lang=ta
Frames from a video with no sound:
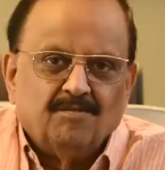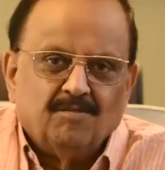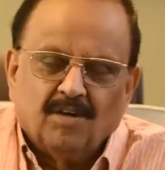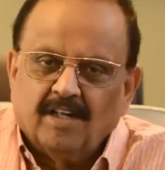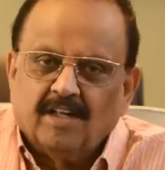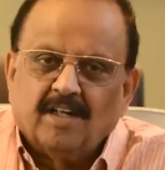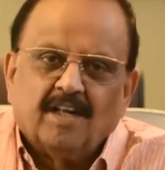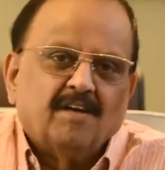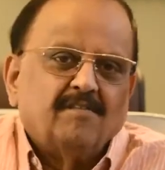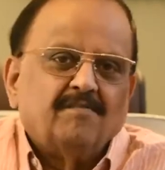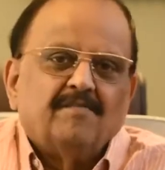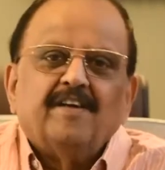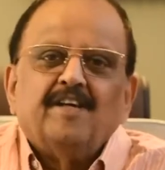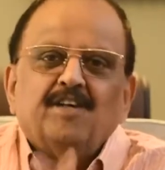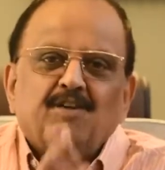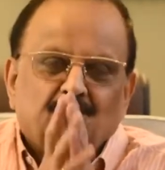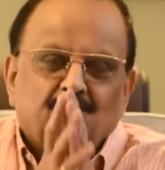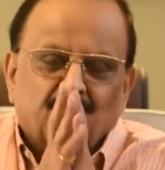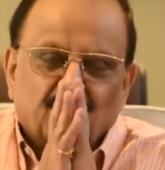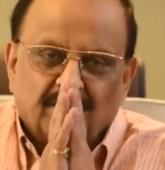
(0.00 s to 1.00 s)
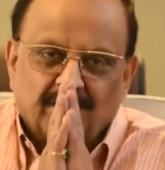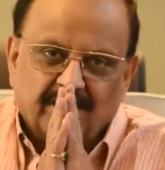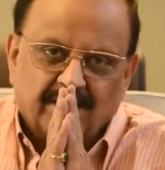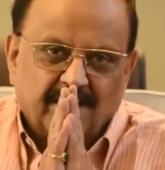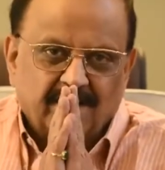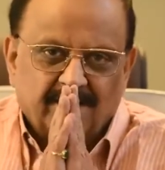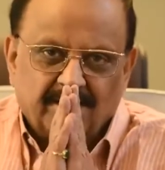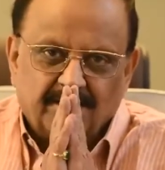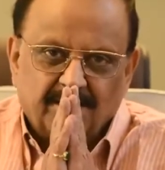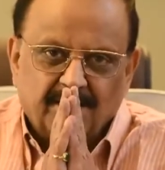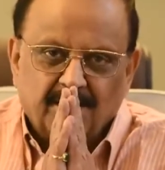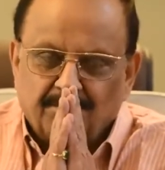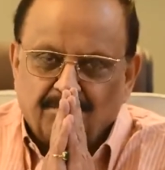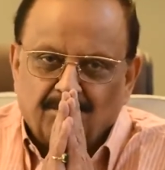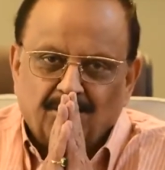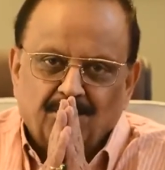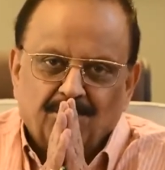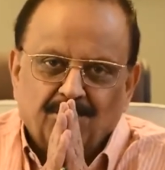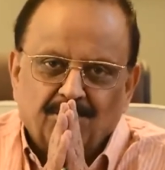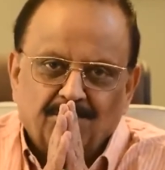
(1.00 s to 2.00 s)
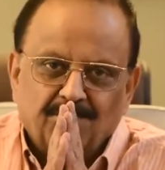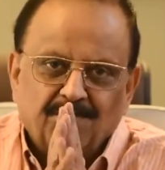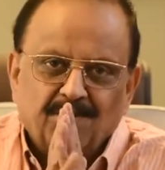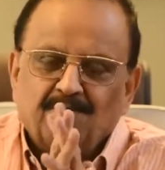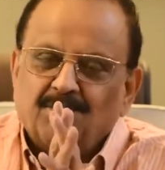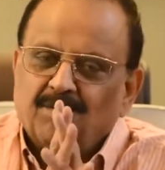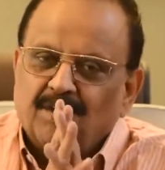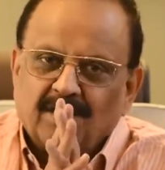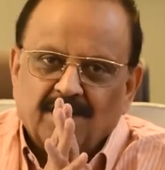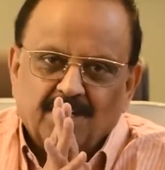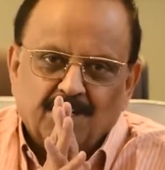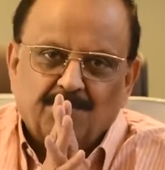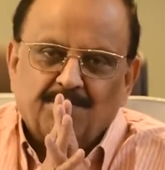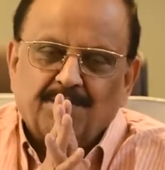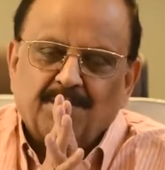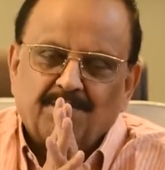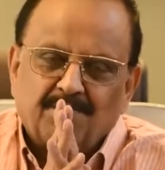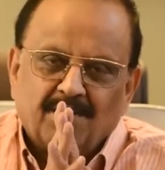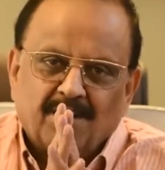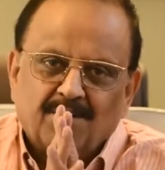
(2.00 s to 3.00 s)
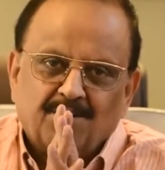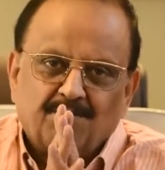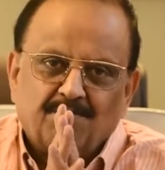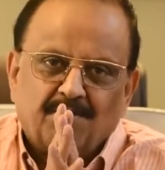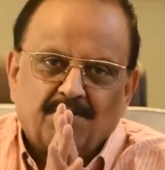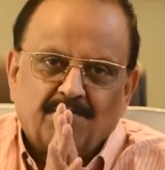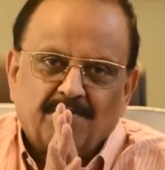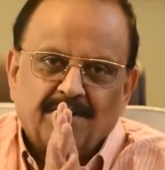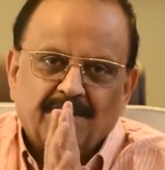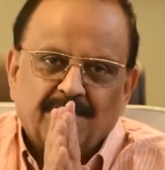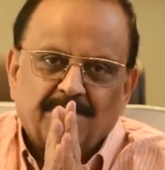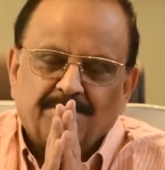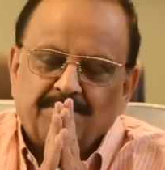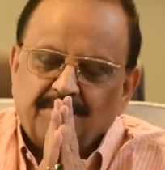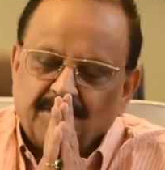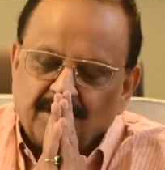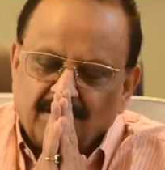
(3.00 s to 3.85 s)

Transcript: உங்களை நான் வேண்டுகொள்கிறேன் எப்பொழுதும் உங்கள் எஸ்பி பாலசுப்ரமணியம்